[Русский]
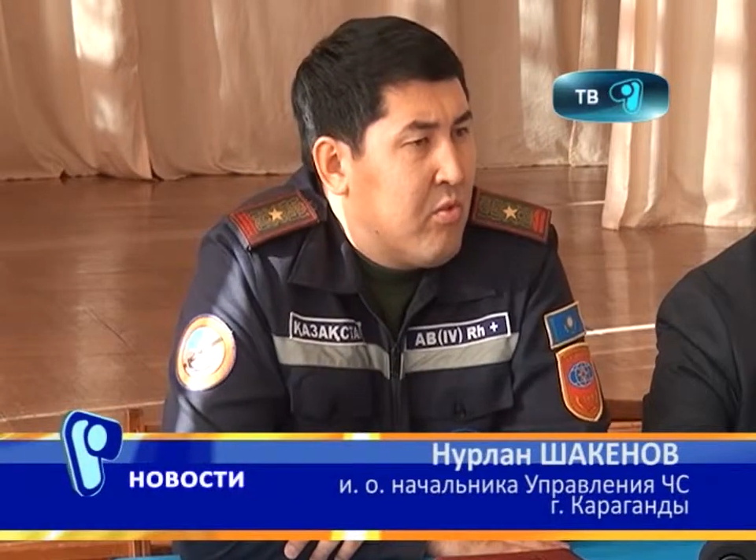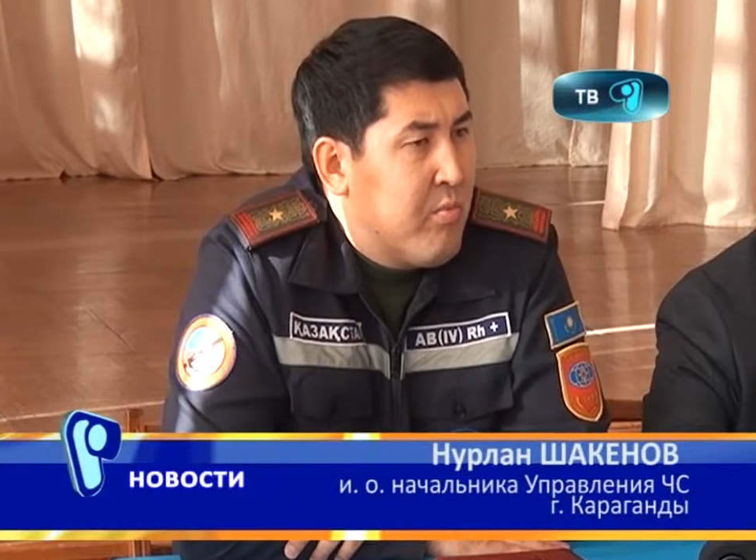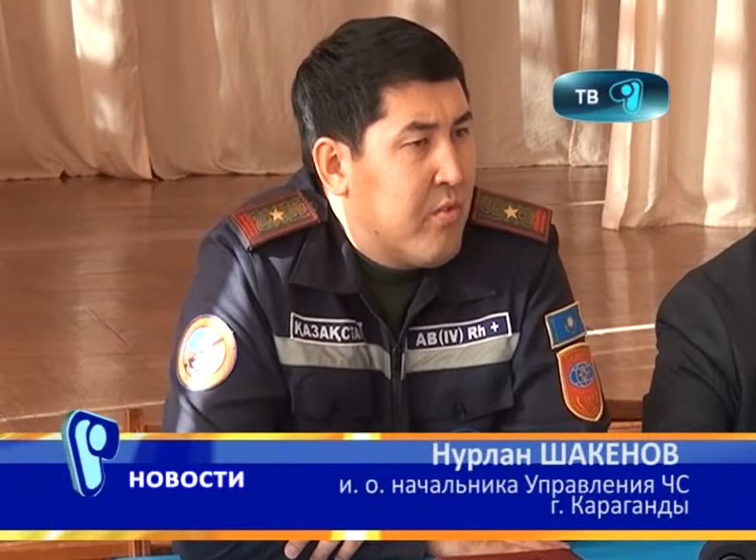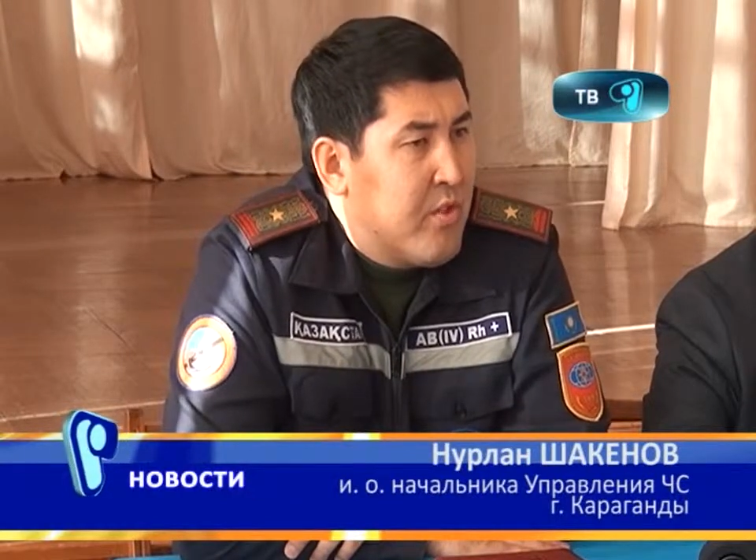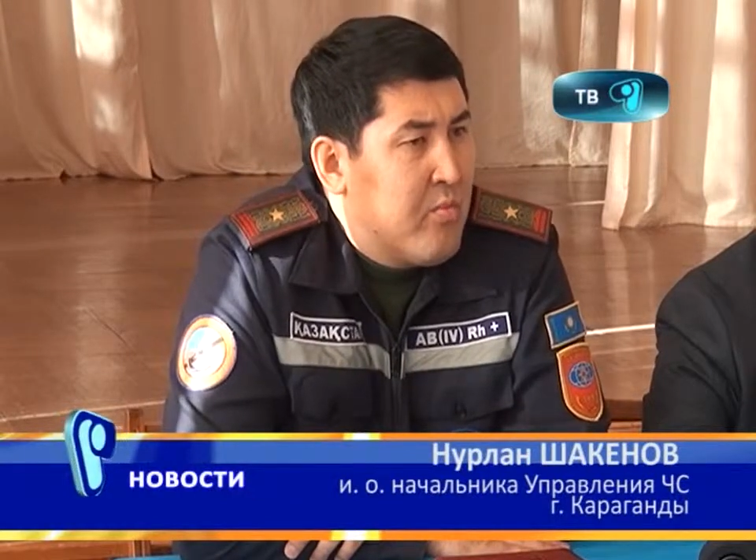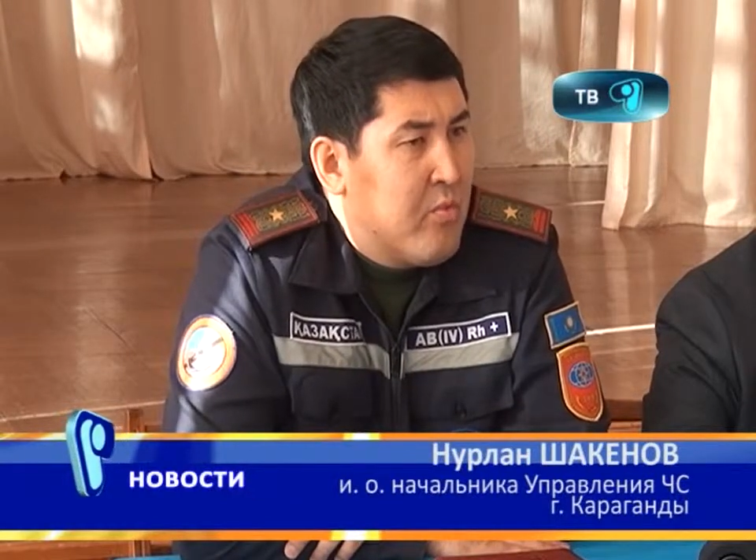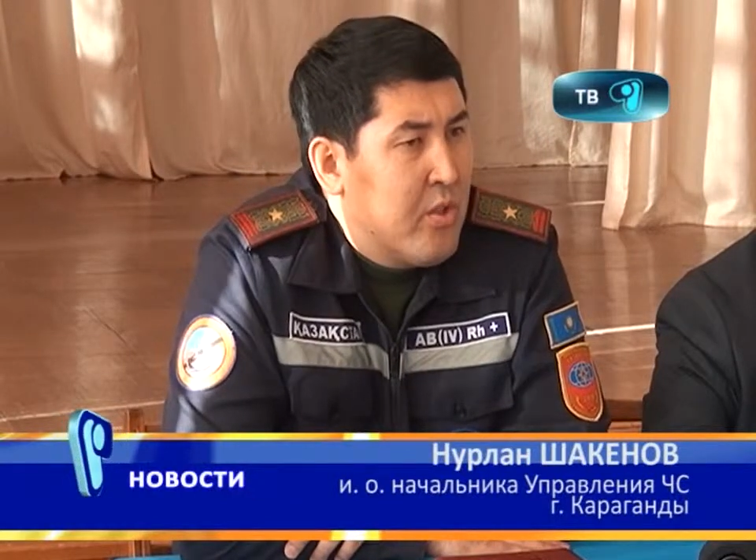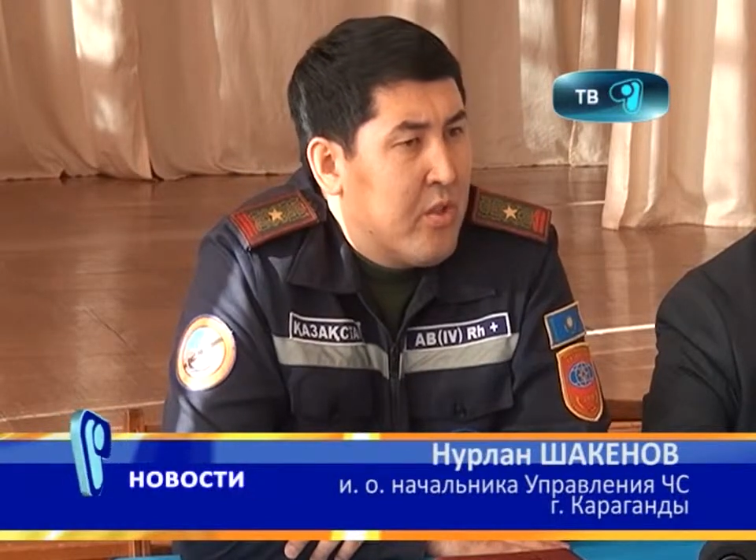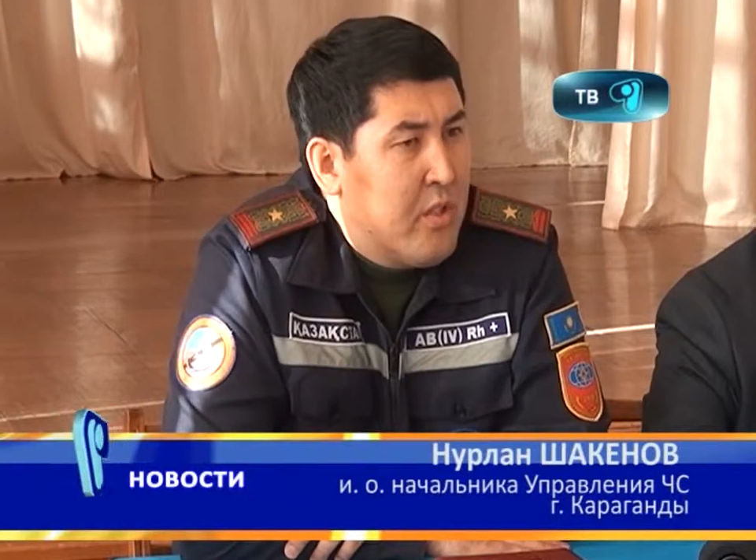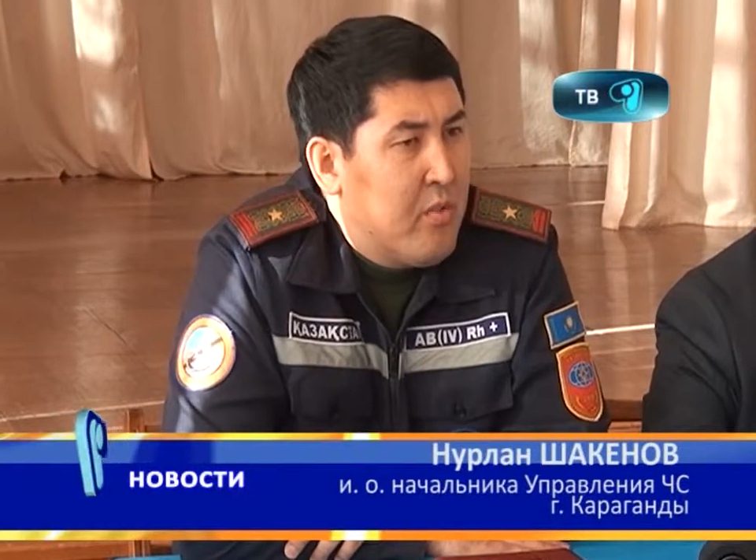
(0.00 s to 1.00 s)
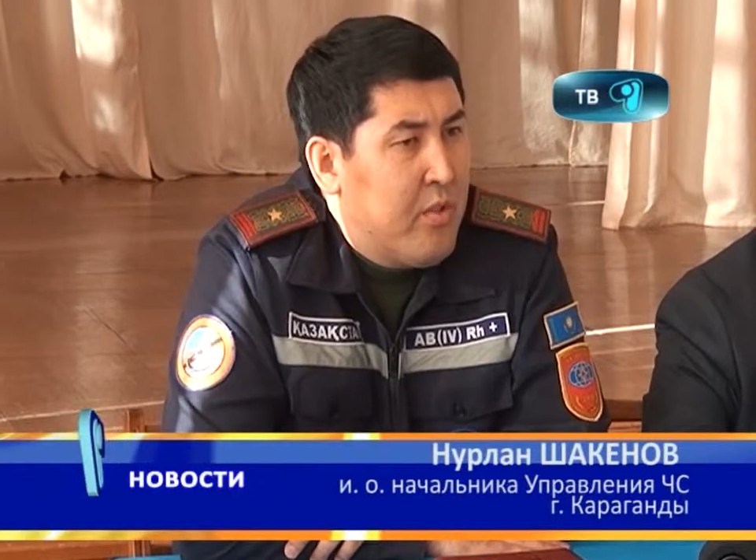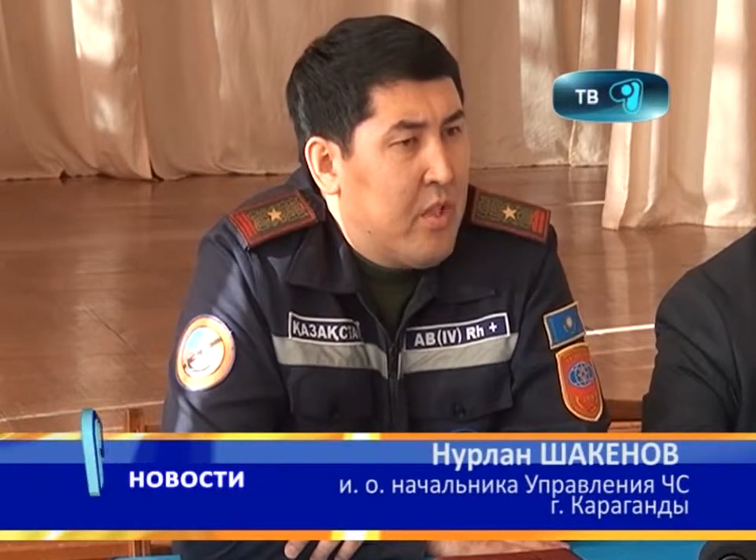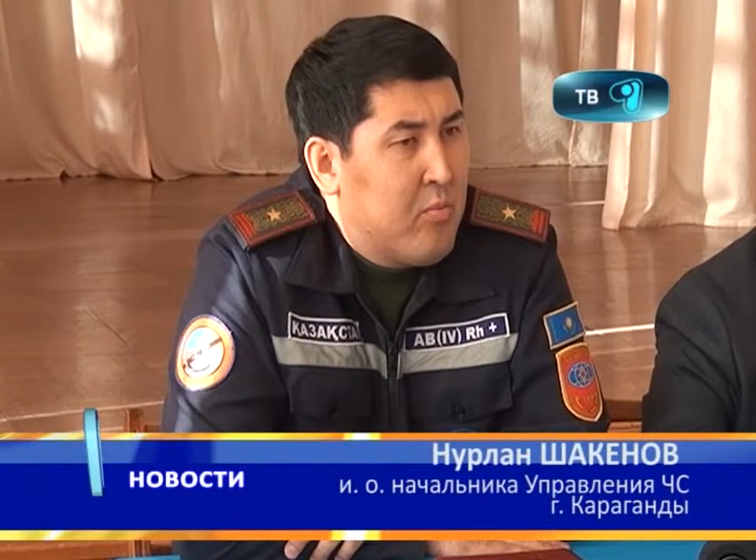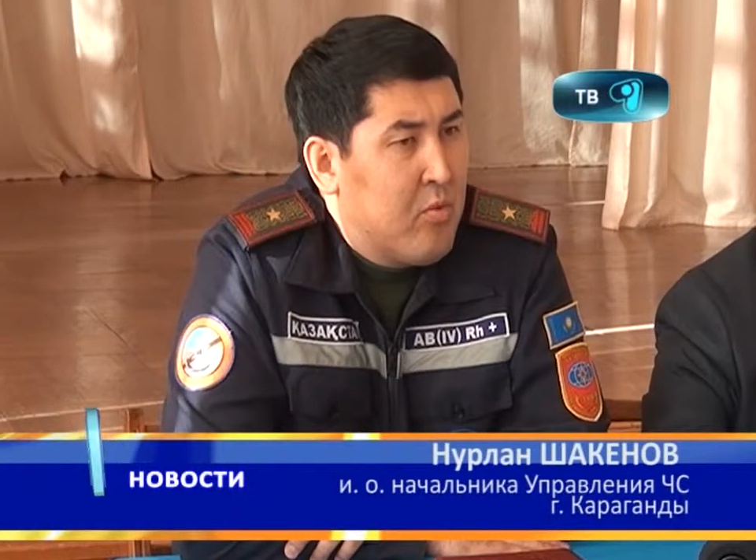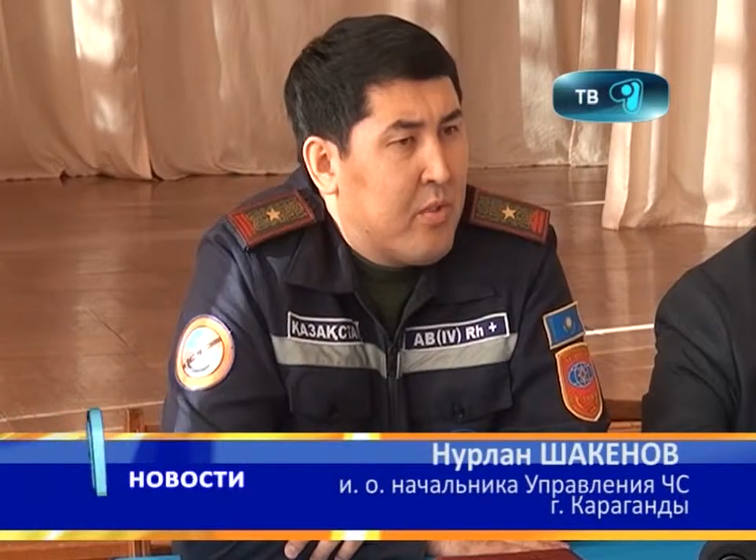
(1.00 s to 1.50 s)
по 8
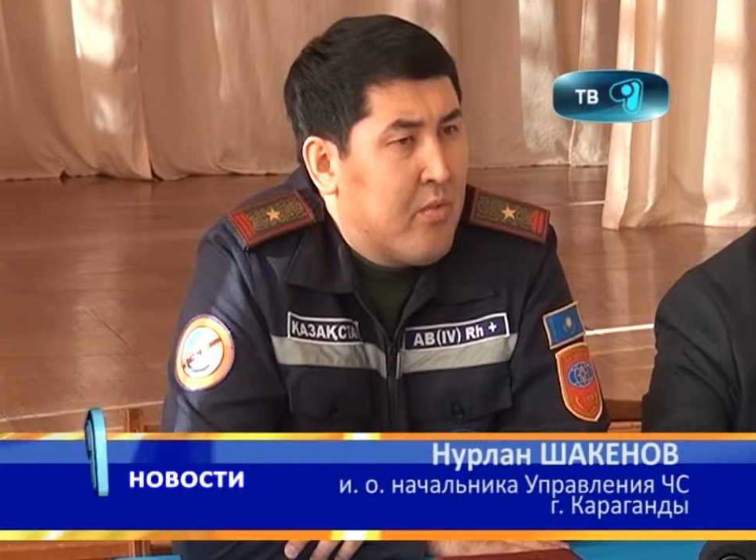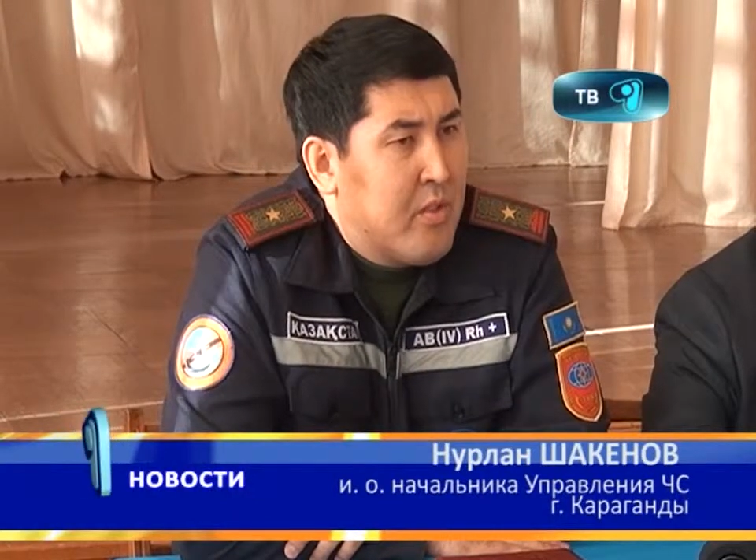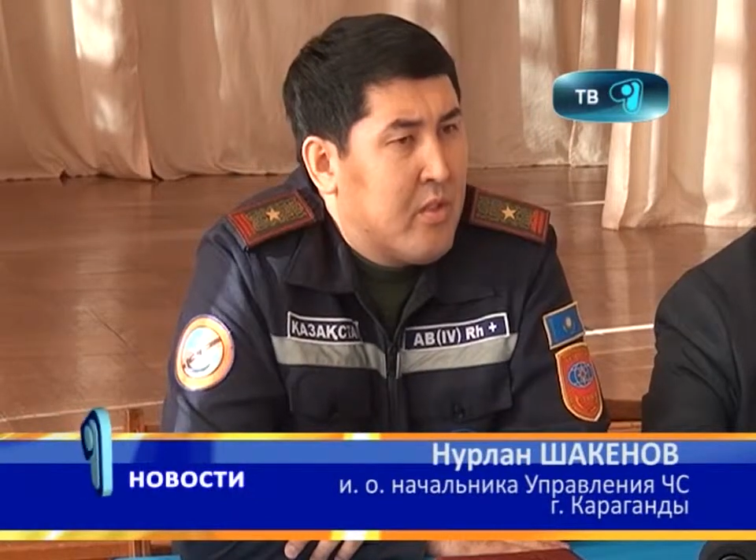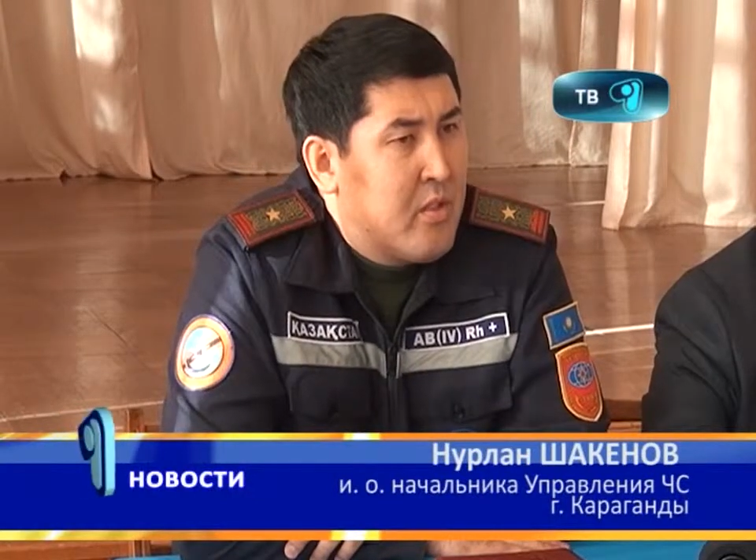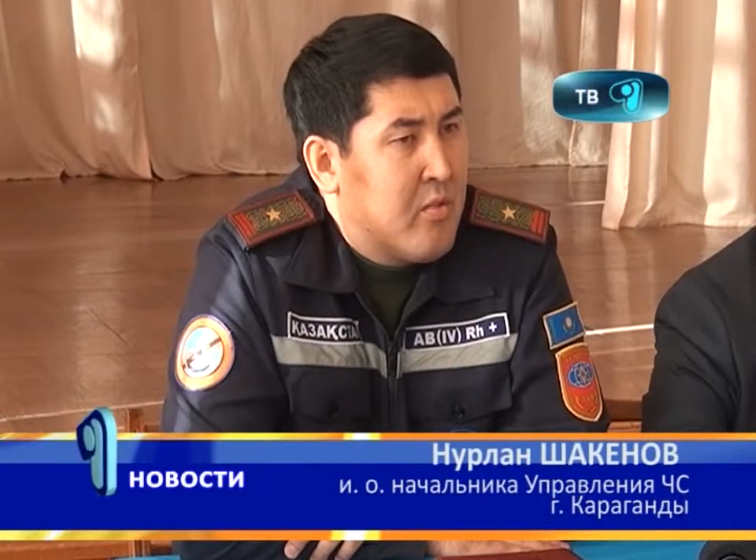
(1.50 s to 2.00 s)
ноября будет проводиться